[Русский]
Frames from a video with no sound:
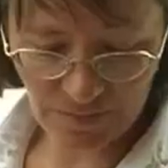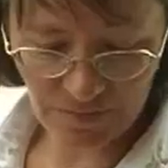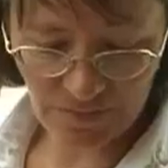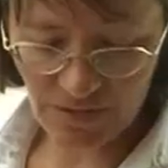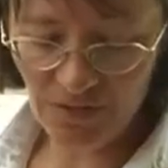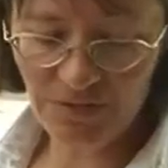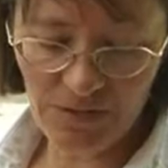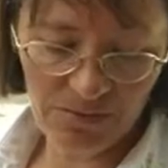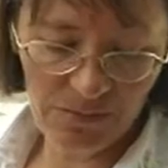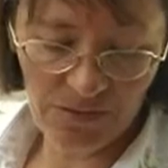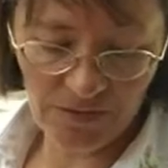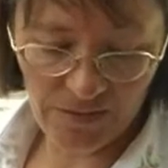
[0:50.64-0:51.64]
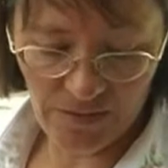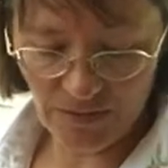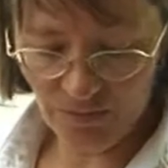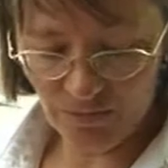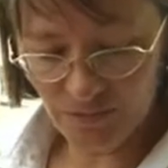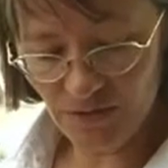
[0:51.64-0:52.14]
позвонила в терминал. Я
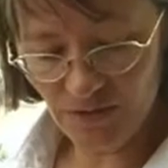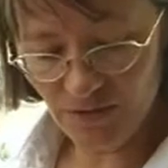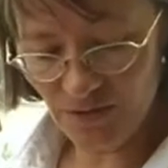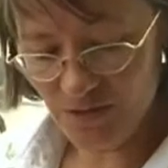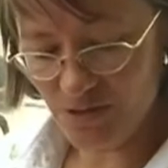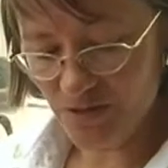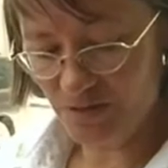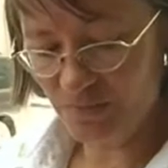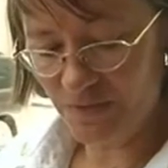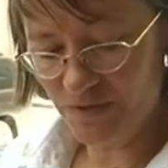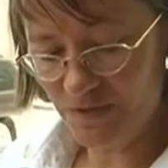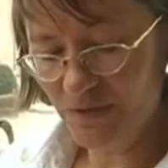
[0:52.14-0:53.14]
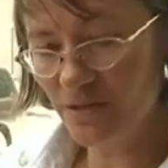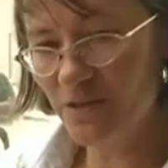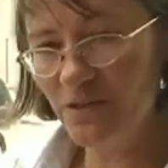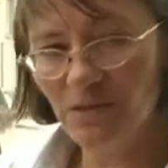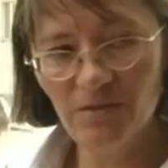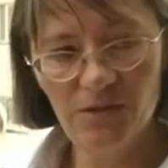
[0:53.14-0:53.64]
говорю, так и так, сейчас заплатила.
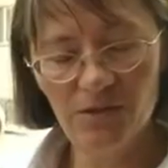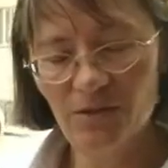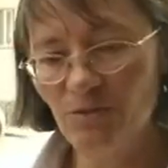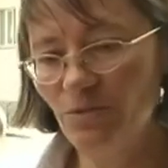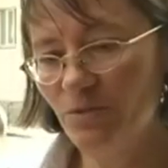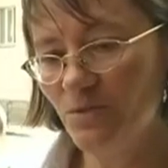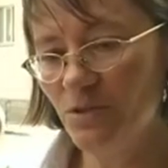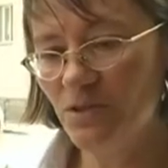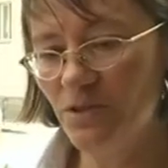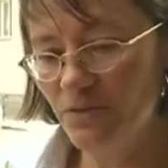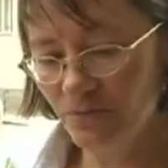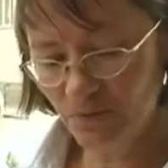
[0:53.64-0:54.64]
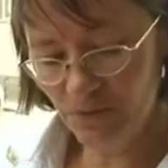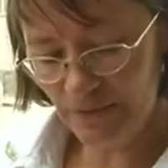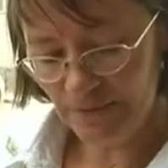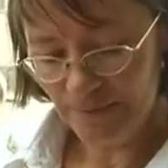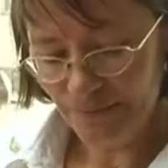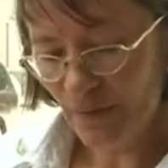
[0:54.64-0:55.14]
Они говорят, какой номер телефона.
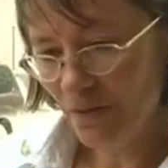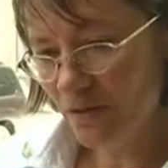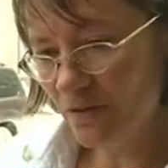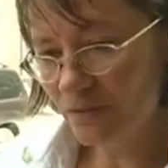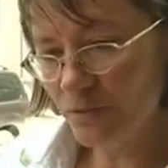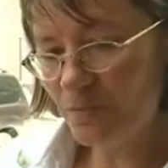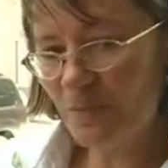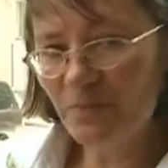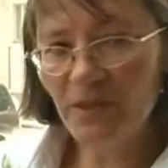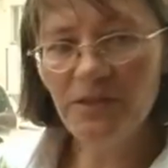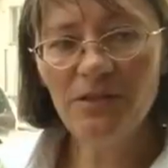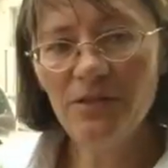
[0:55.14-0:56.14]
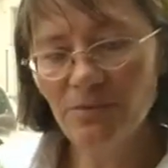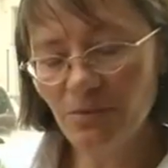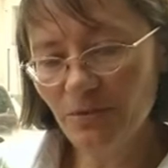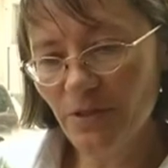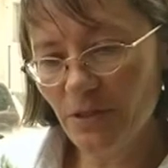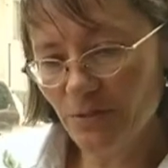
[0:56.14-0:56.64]
А вот проплаты не
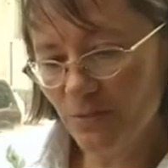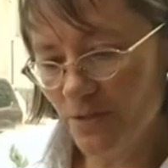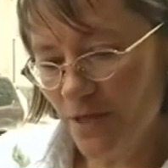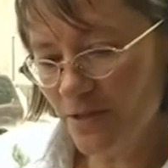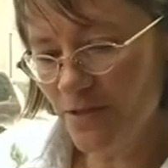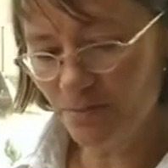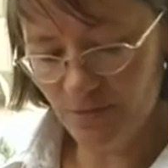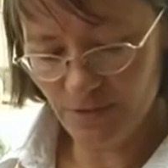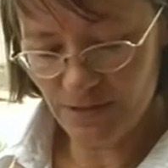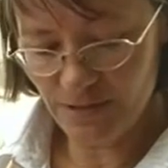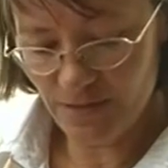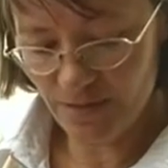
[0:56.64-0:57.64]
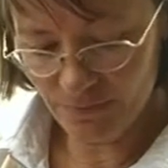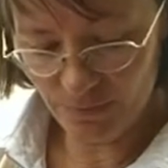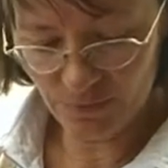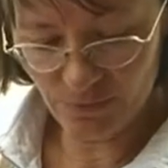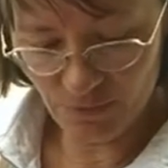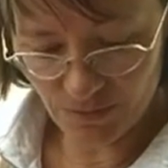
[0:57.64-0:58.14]
было. Я говорю, как не было? Если я
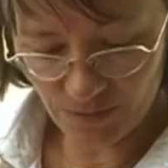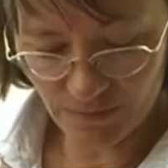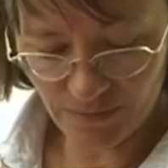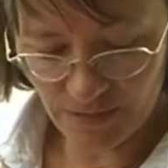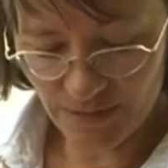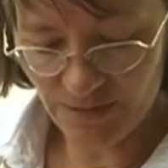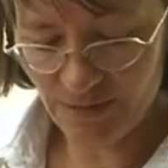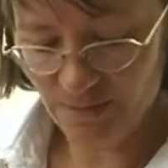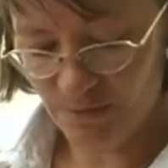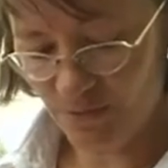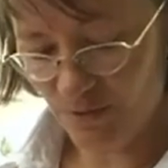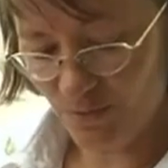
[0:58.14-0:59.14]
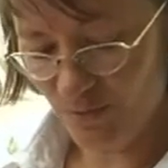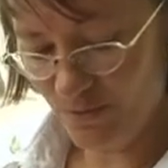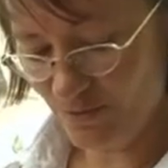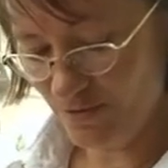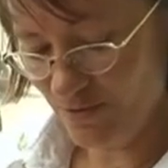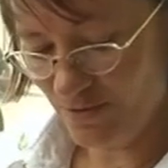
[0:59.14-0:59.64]
вот номер квитанции вот такой,
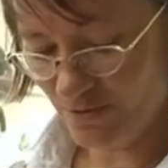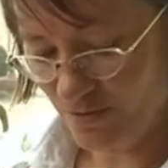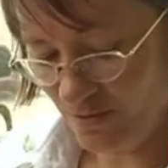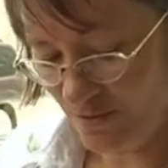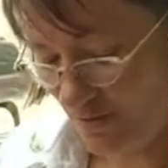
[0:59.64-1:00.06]
то значит это